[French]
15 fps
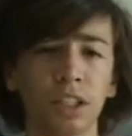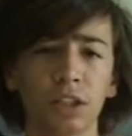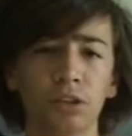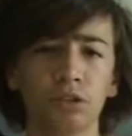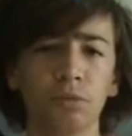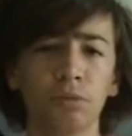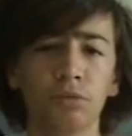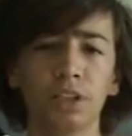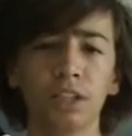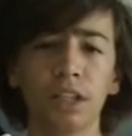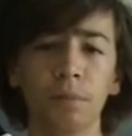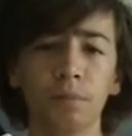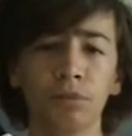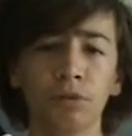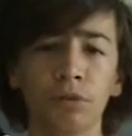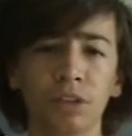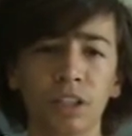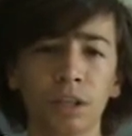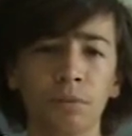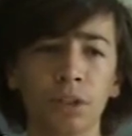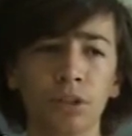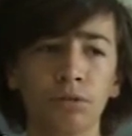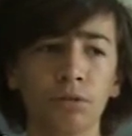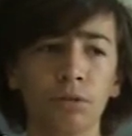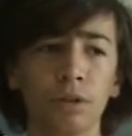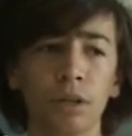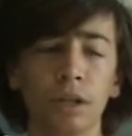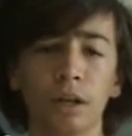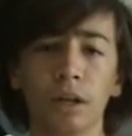Il y a seulement une étape de Grande Camionno